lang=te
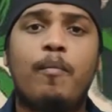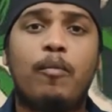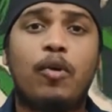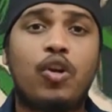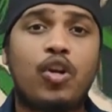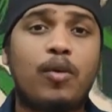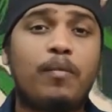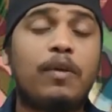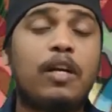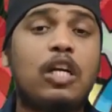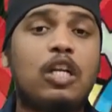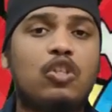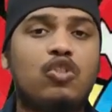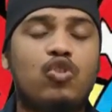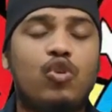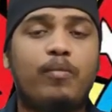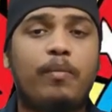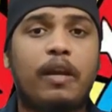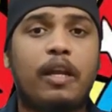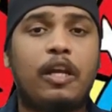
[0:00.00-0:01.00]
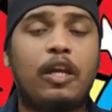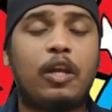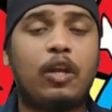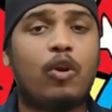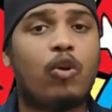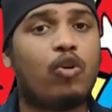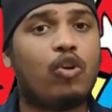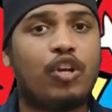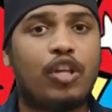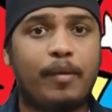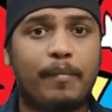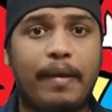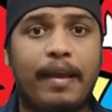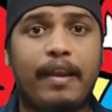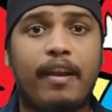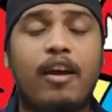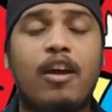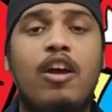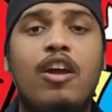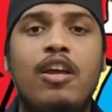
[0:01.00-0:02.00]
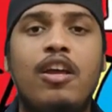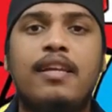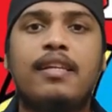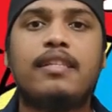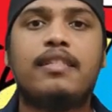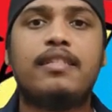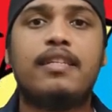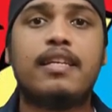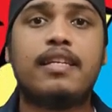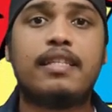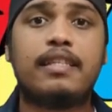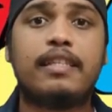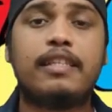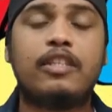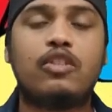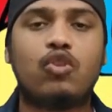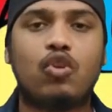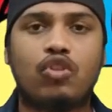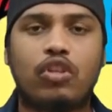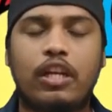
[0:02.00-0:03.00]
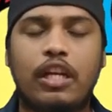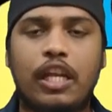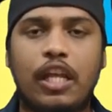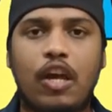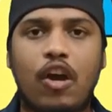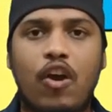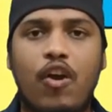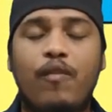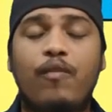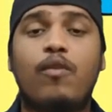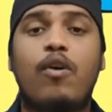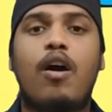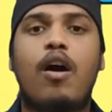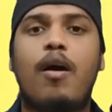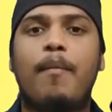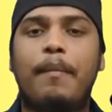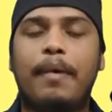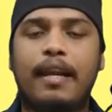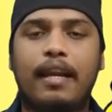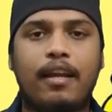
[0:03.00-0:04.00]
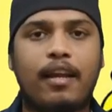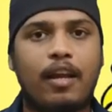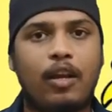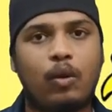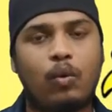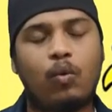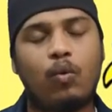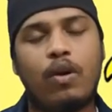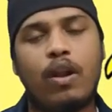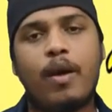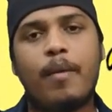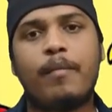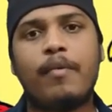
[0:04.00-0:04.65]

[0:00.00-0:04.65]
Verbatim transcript: మొట్టమొదటి సూపర్ హీరో టీం అయిన జస్టిస్ సొసైటీ ఆఫ్ అమెరికాని కూడా